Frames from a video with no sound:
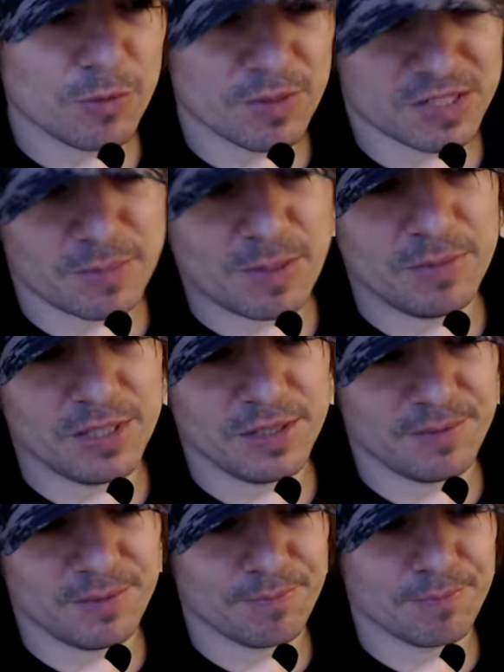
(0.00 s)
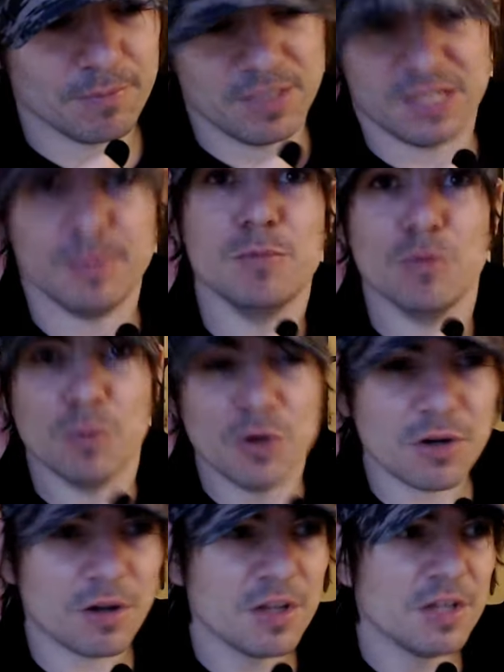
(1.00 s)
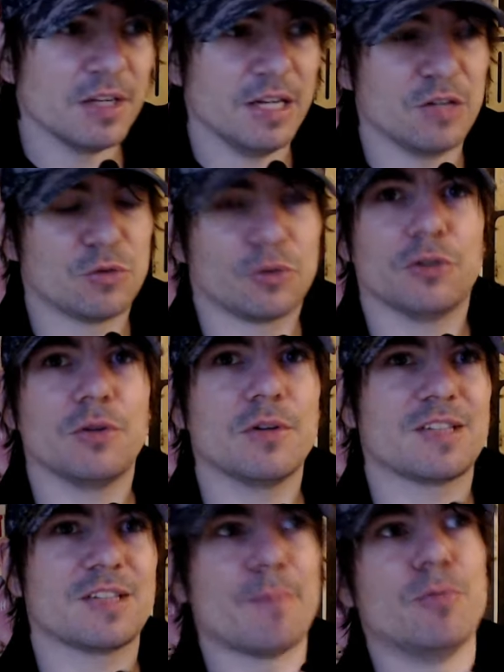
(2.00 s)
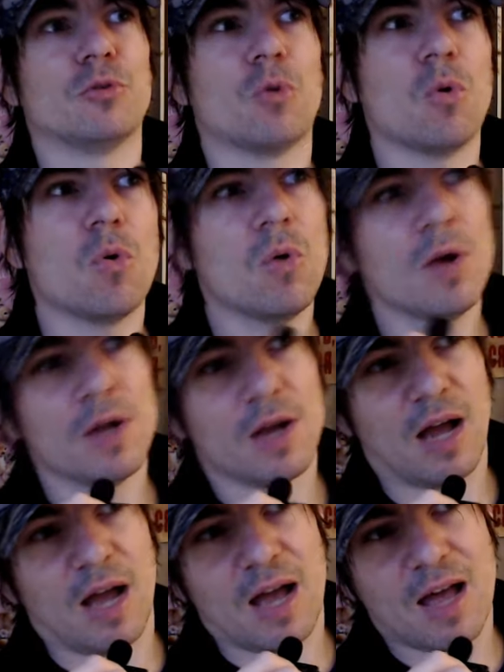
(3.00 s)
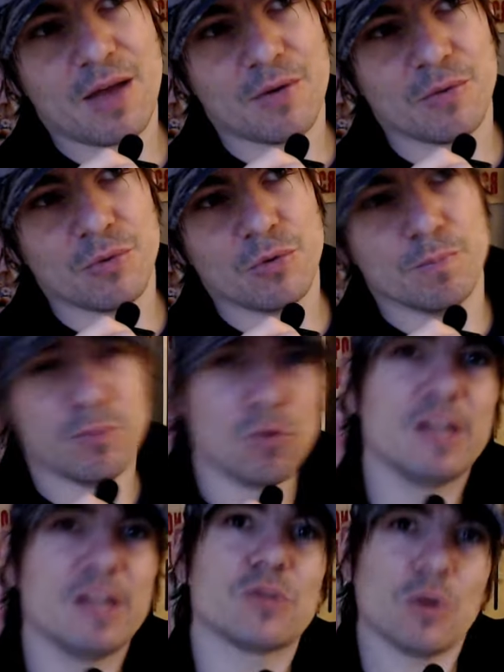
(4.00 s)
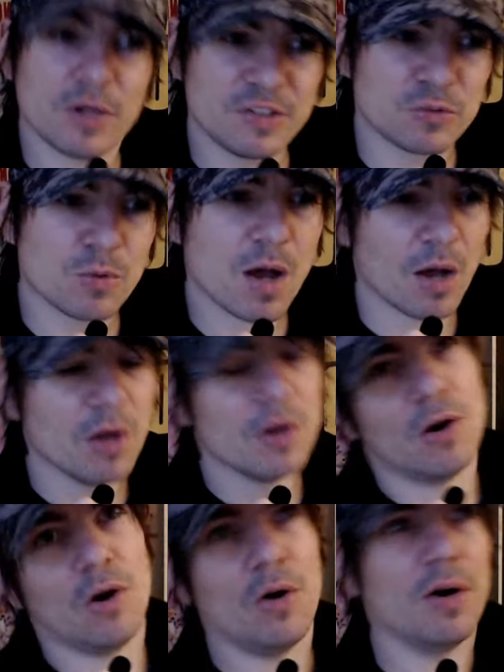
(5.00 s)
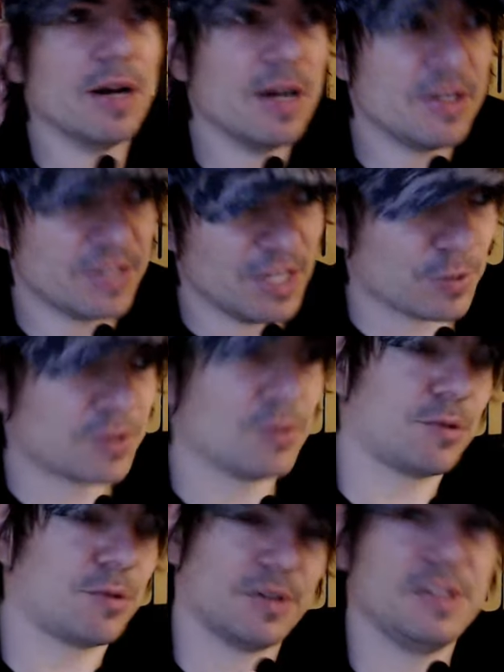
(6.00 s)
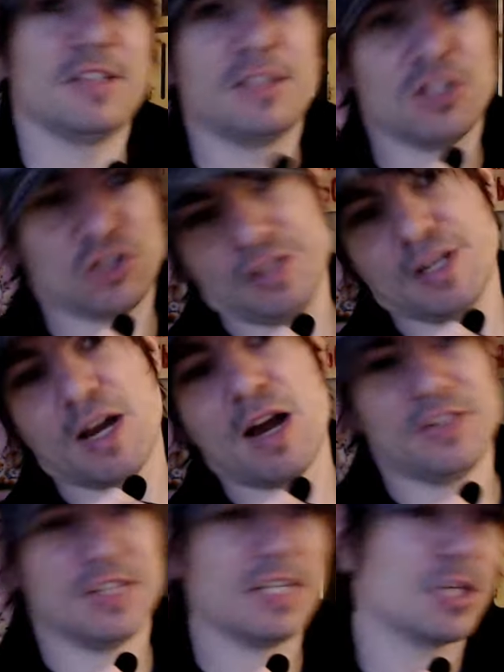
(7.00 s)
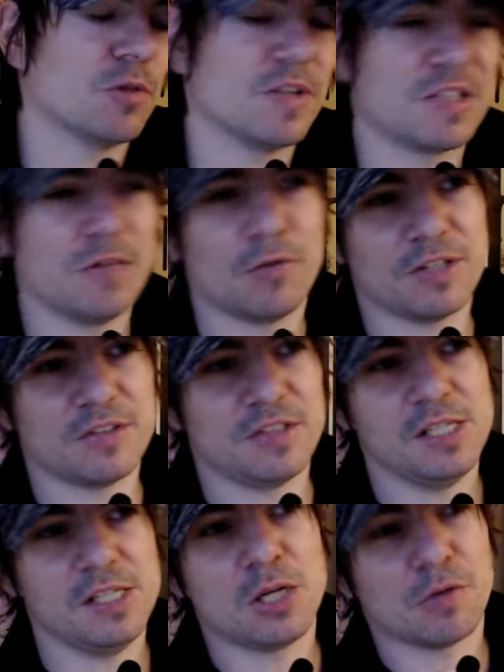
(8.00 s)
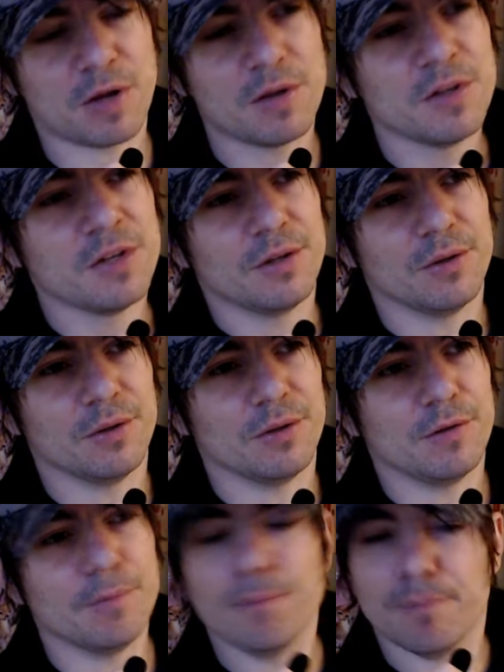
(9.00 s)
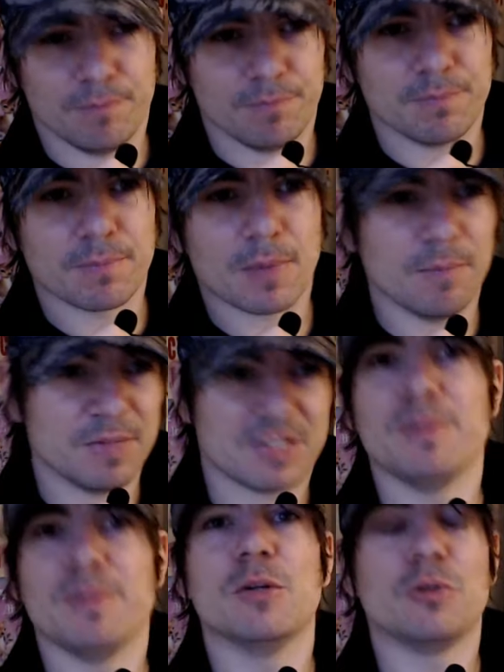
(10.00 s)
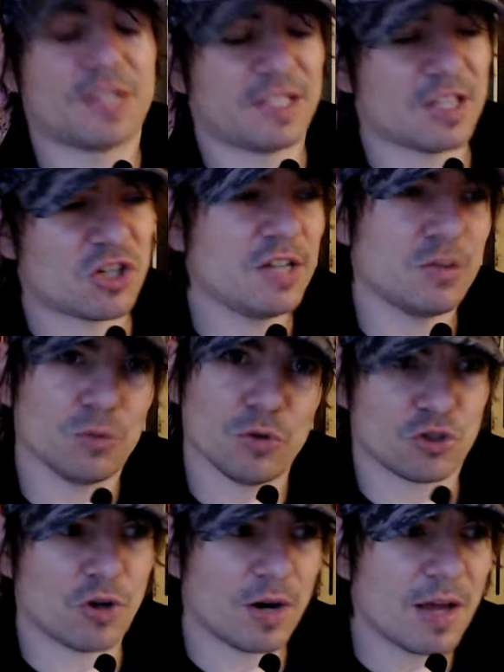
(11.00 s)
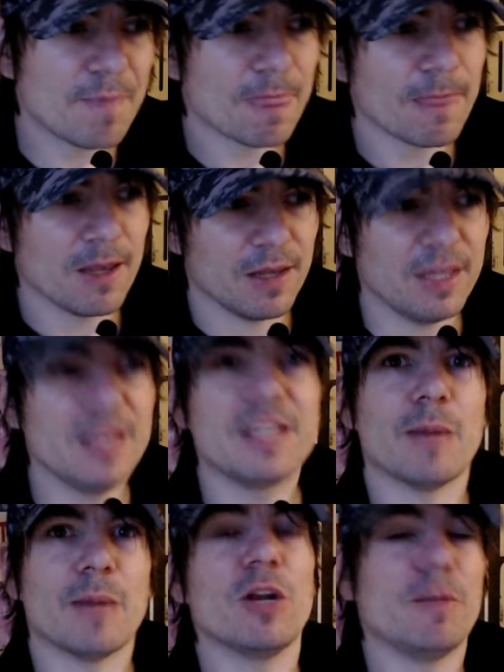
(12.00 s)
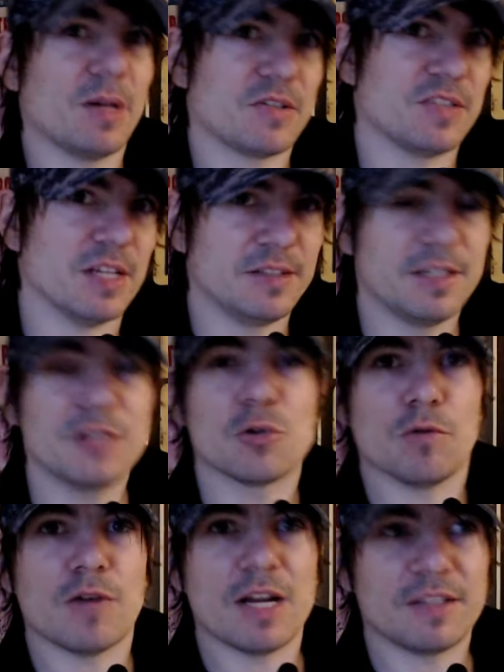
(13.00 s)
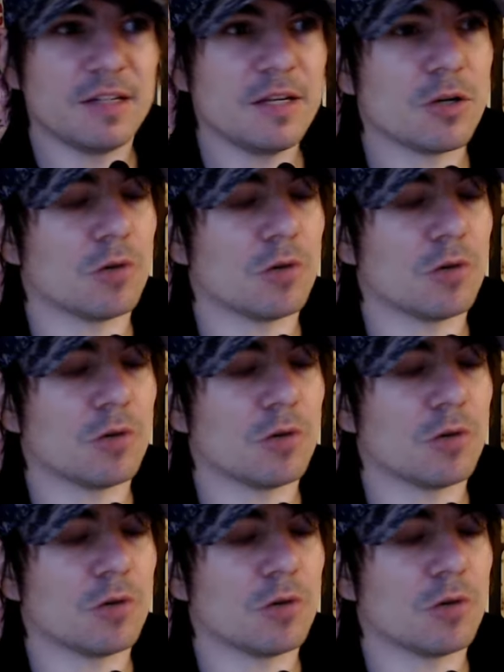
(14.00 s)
Comment s'appelle mes, mes amis boomers, ils ont tendance un peu trop à euh, boucler sur leur histoire. Oh là là, les années 60, 70, c'était génial, les années 80, c'était fantastique, enfin... Euh, mes amis euh, de cet âge-là, ils sont dans ce genre-là, et également les personnalités que l'on voit à la télé.